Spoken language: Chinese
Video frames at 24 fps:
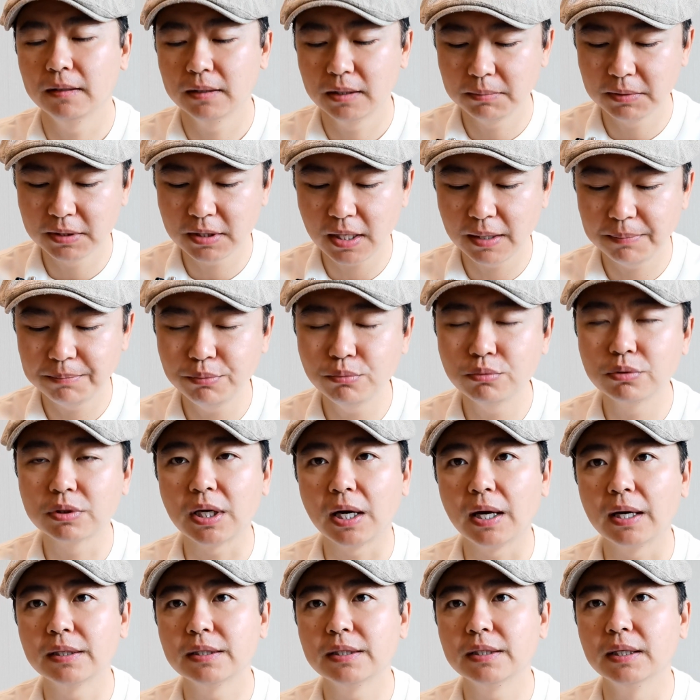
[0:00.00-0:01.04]
那么在布
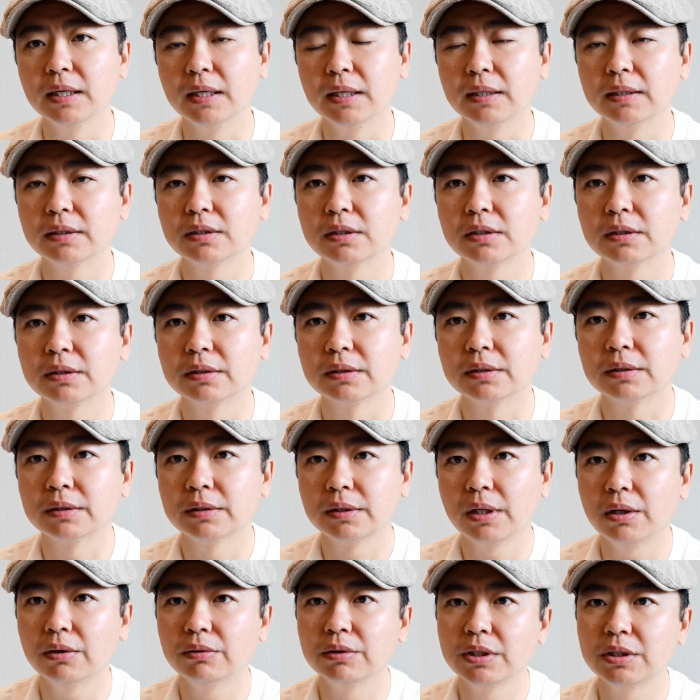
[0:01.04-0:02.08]
查镇啊。
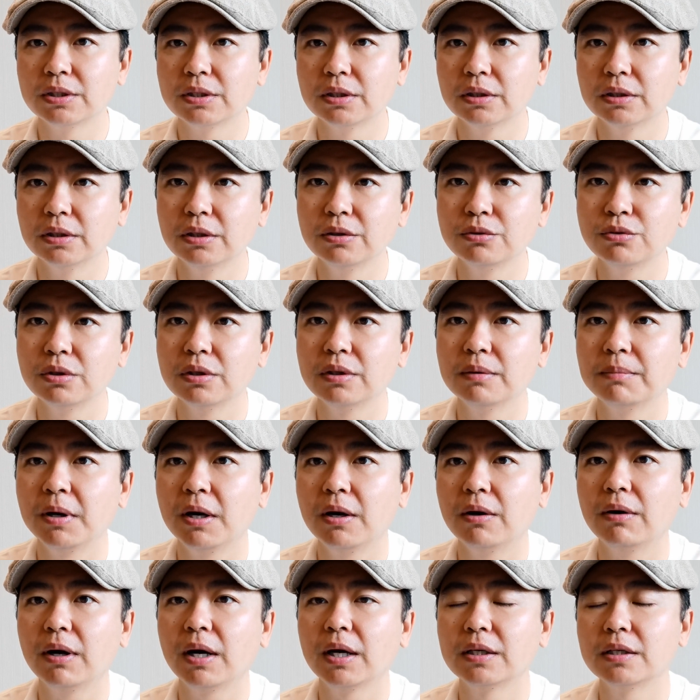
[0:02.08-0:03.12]
到底是俄军的
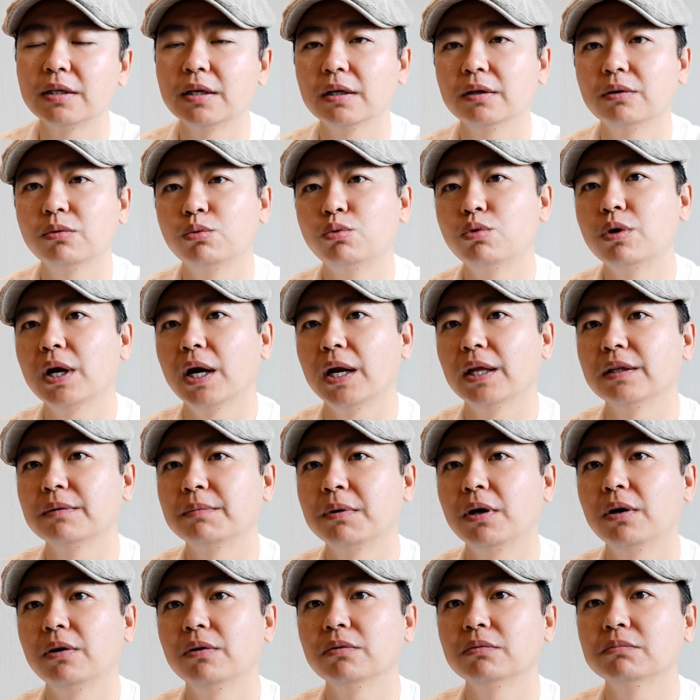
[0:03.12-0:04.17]
炮还是乌克兰的
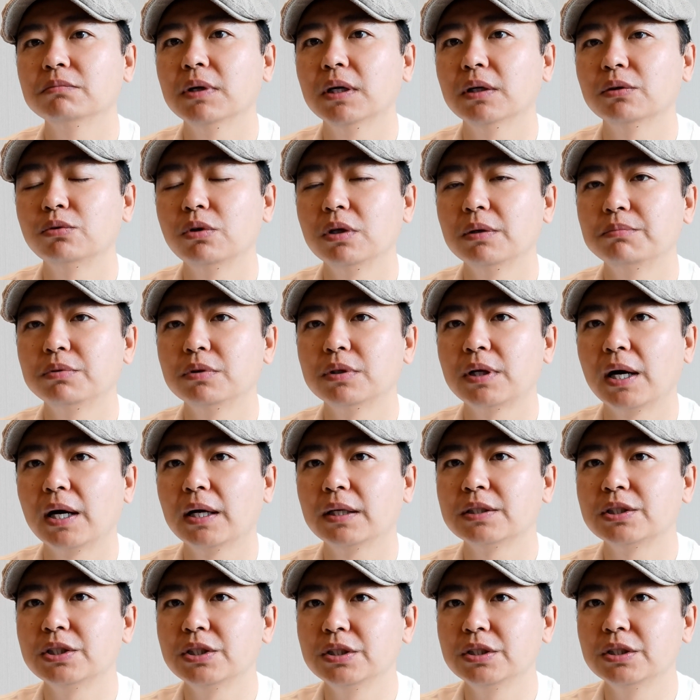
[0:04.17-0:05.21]
炮啊？对布查
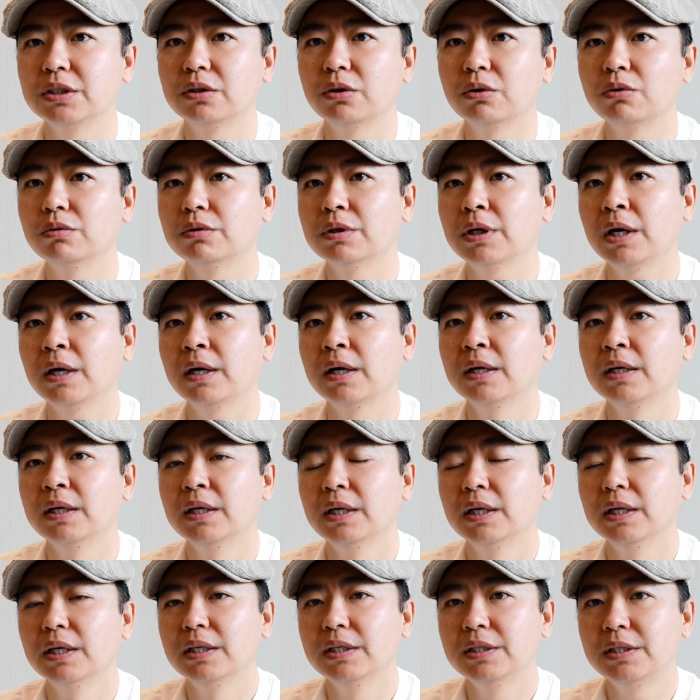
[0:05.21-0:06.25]
进行的轰炸，
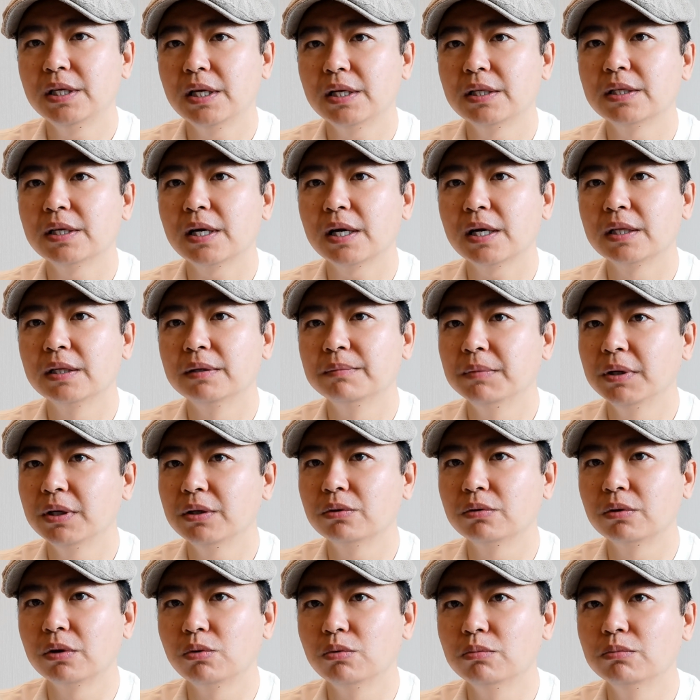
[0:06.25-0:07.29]
现在呢没有
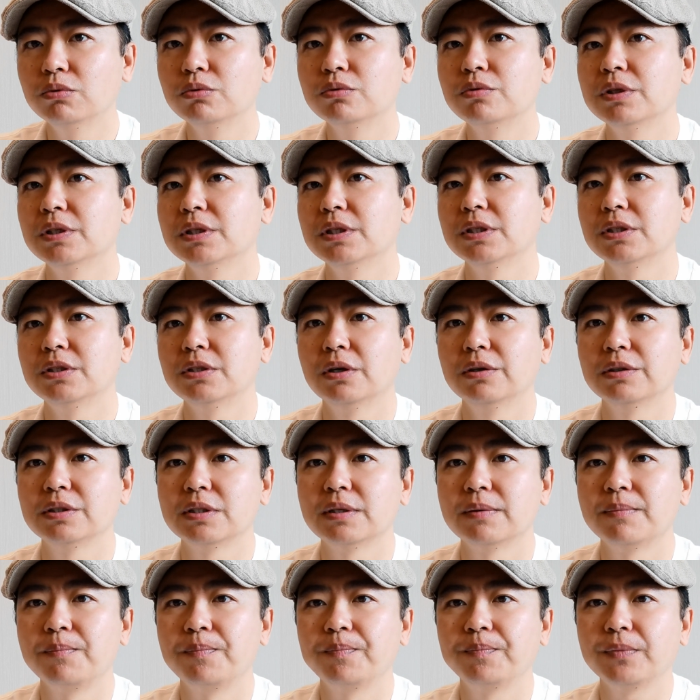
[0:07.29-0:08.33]
公布最新的消息
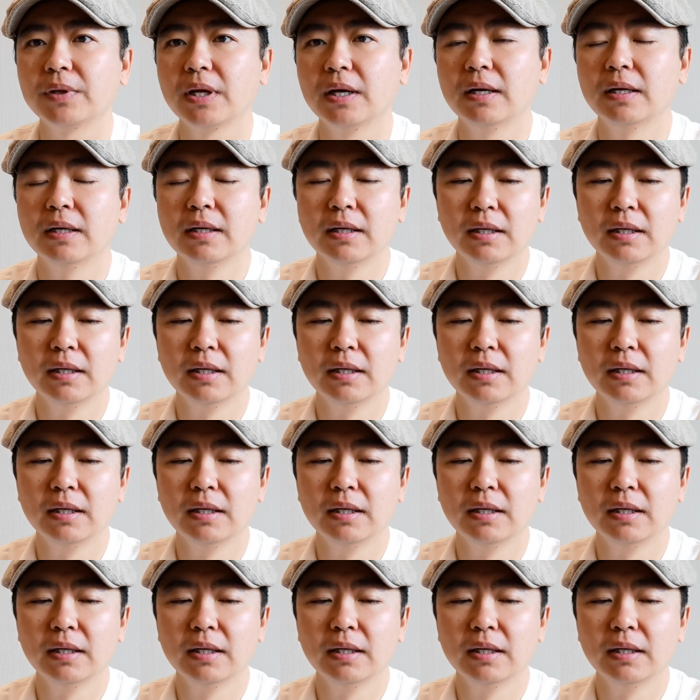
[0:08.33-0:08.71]
啊。